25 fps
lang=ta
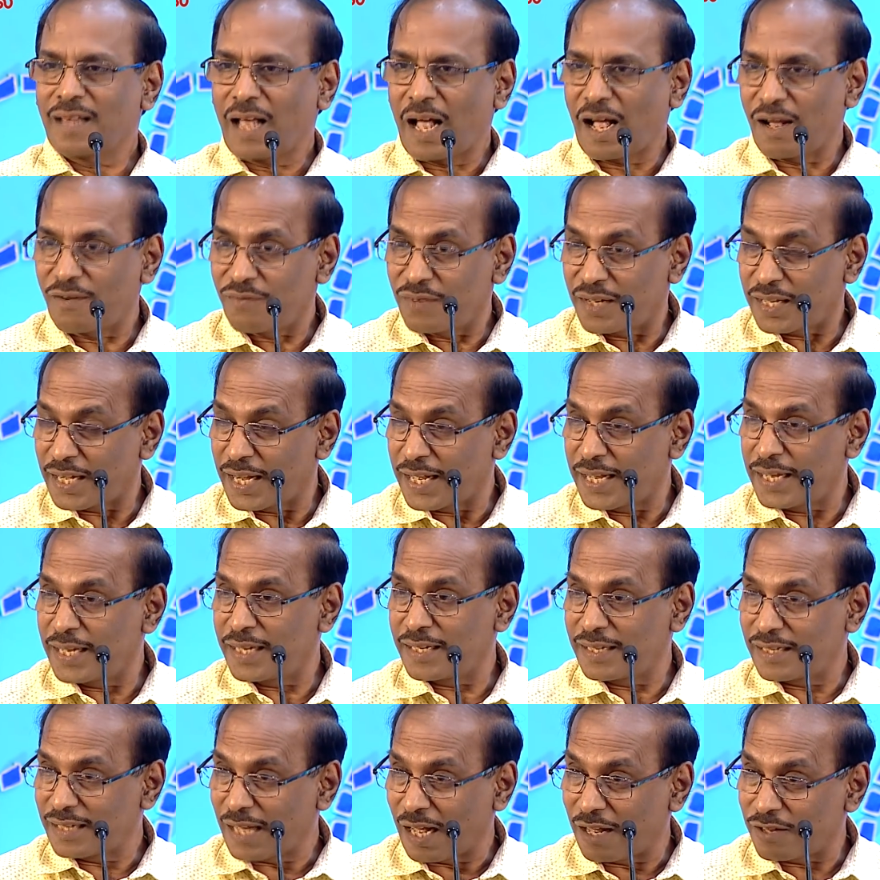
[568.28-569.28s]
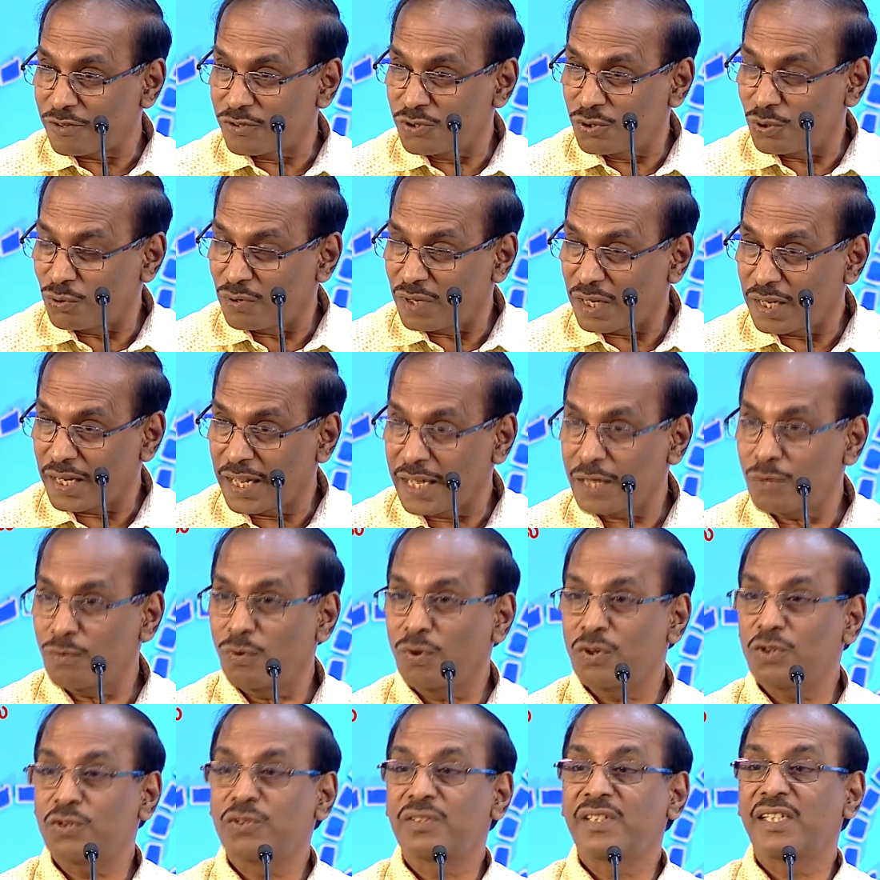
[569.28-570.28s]
அவனை அர்ஜுனனை
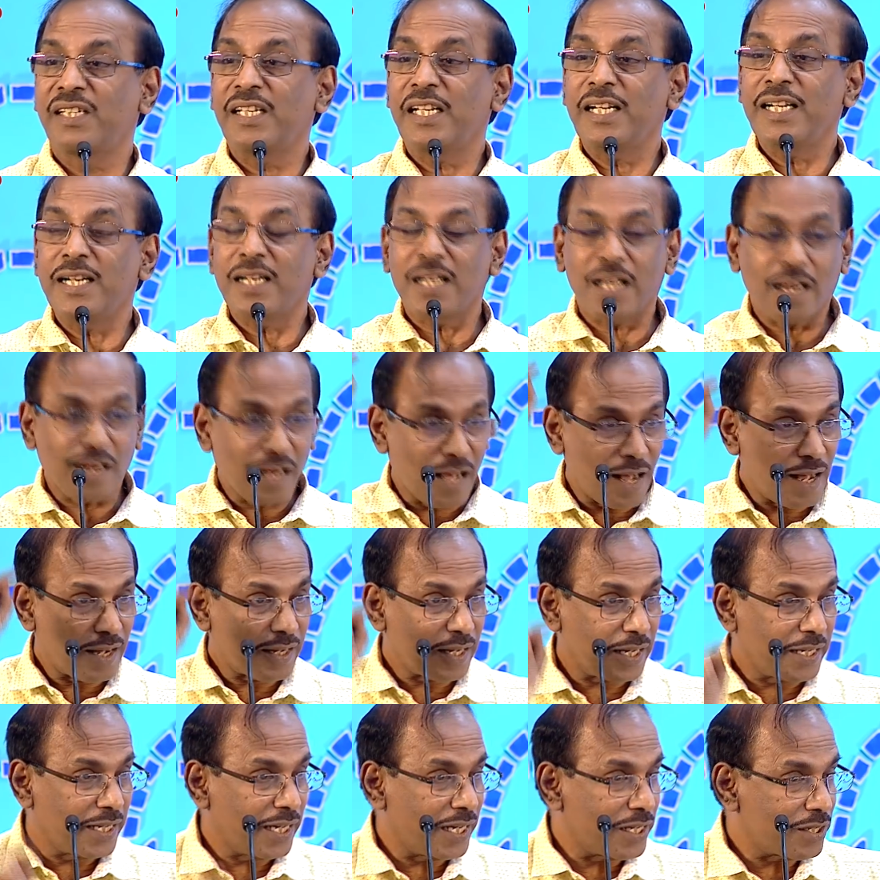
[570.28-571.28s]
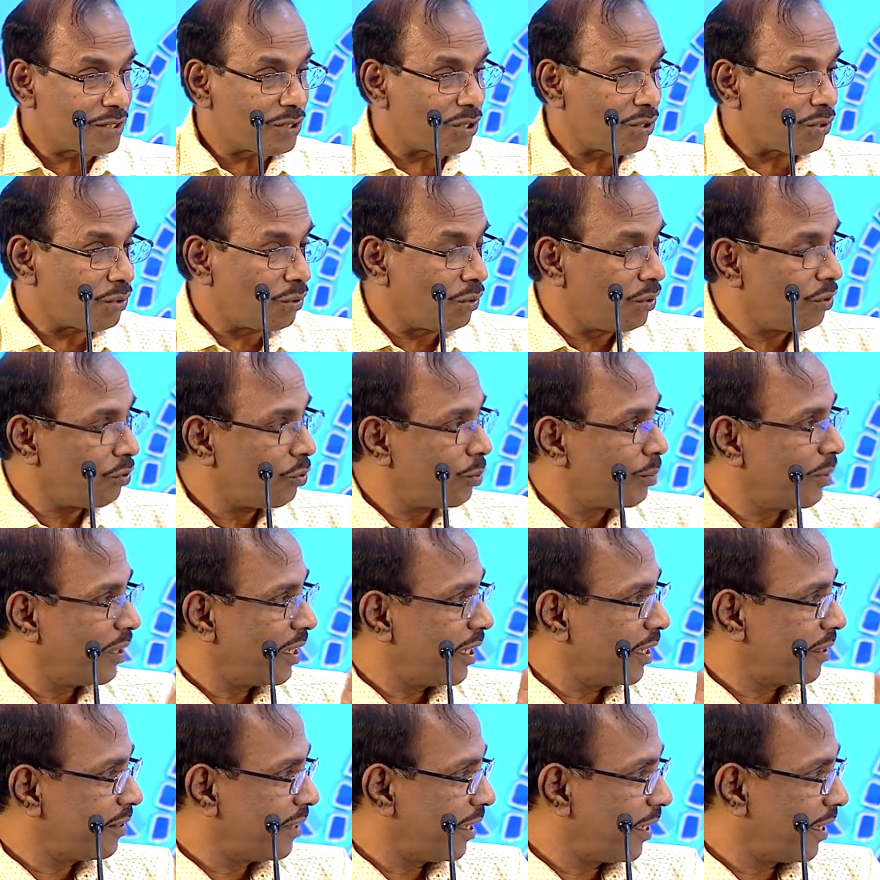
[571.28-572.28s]
ஒரு சீடனாக ஏற்றுக்கொண்டு
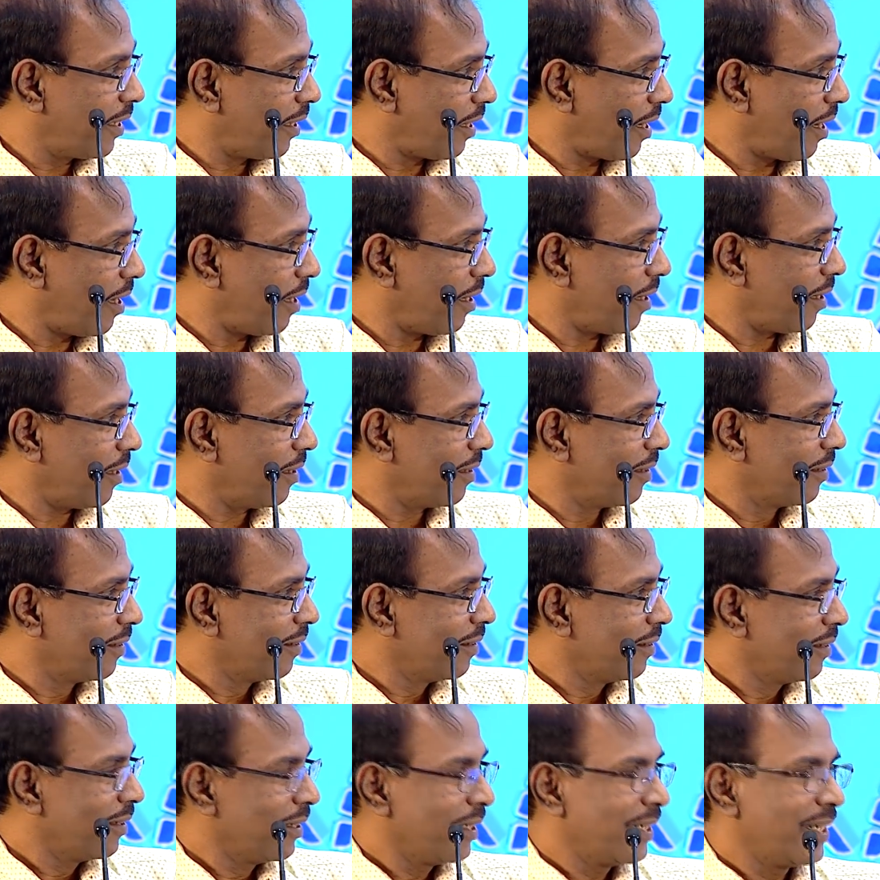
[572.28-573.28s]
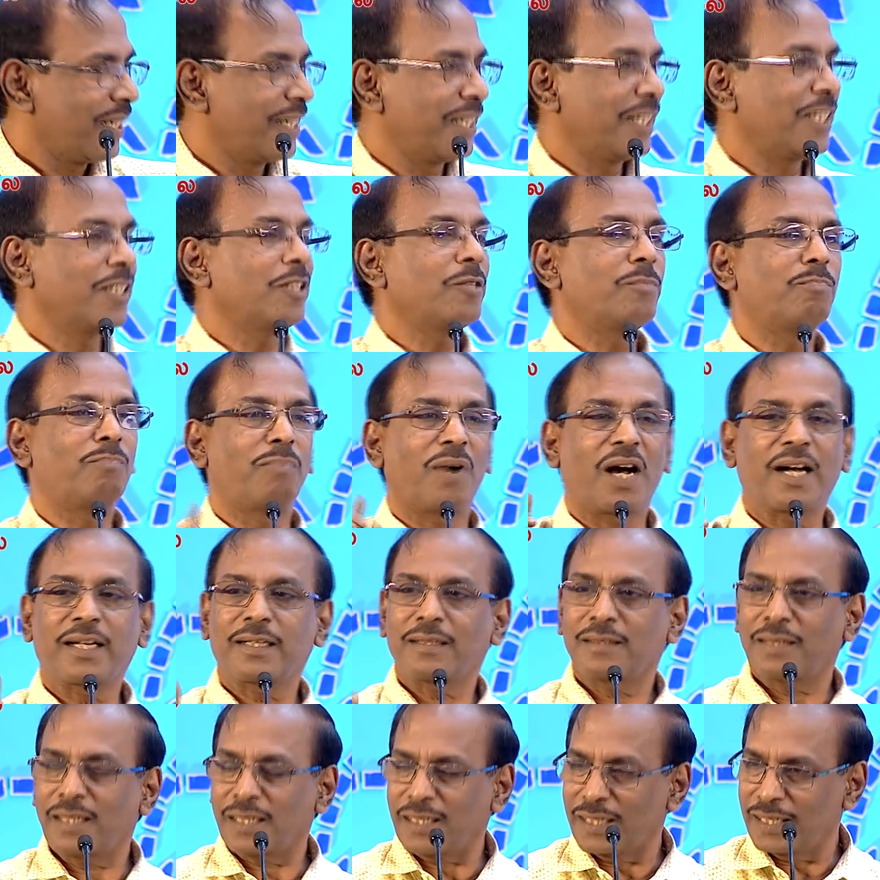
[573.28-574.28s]
உபதேசிக்கிறார் இது
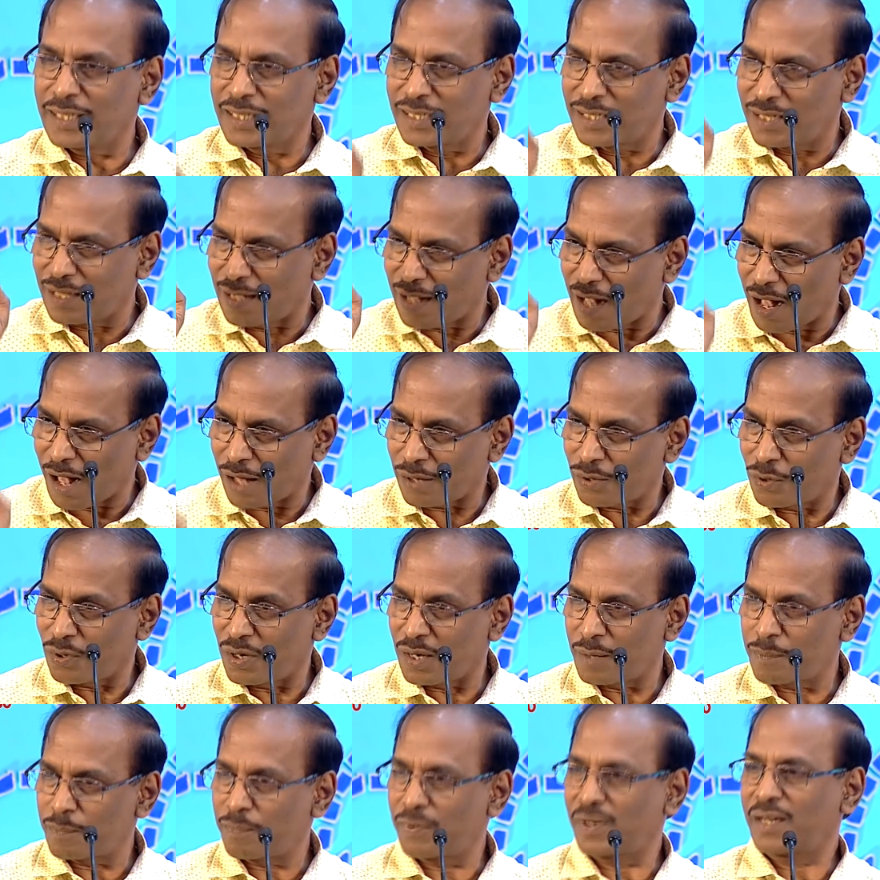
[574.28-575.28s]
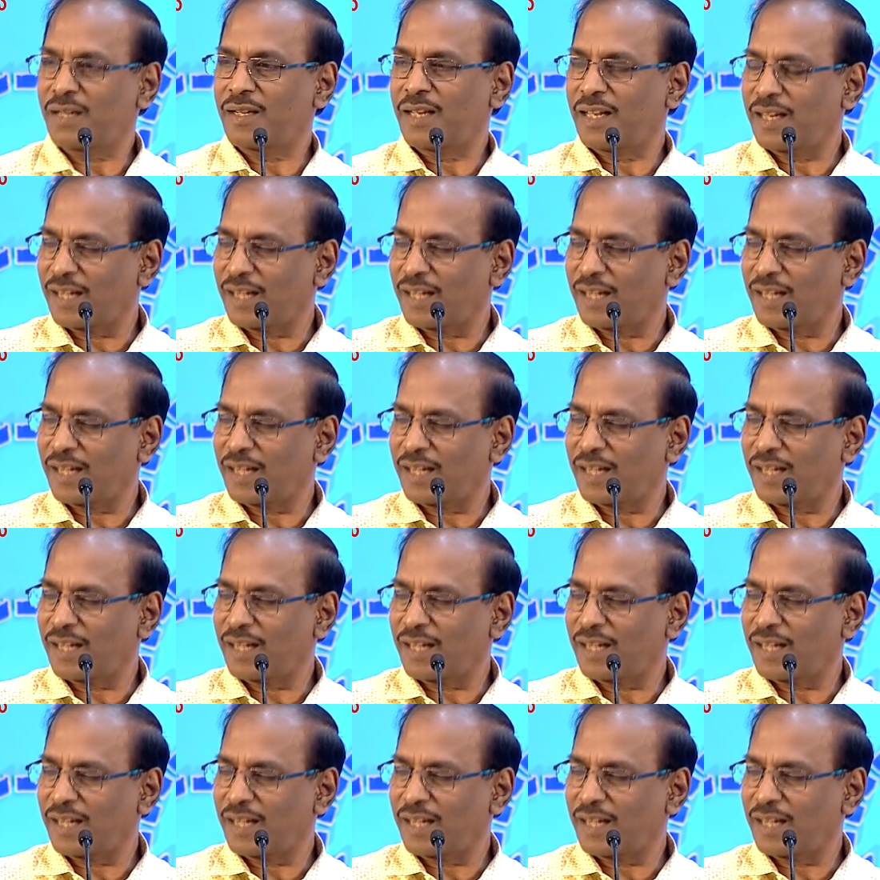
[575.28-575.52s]
பக்தனுக்கு அருளப்பட்ட